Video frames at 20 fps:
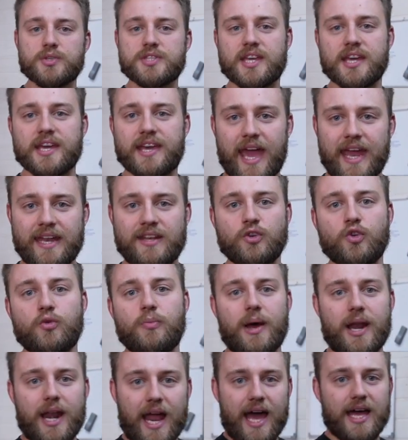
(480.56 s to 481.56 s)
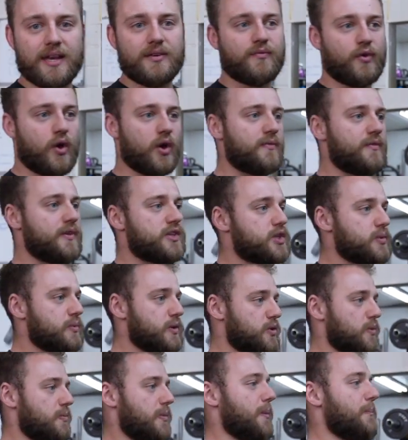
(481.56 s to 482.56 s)
Muskelketten überladen wollen, wie zum
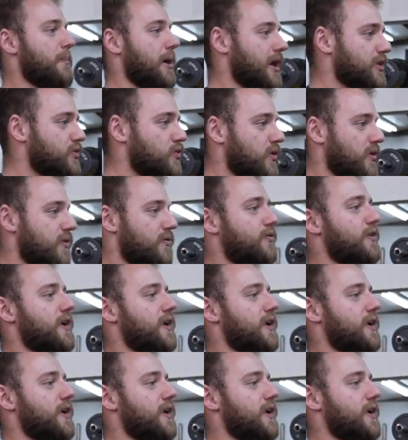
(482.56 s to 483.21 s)
Beispiel beim Bankdrücken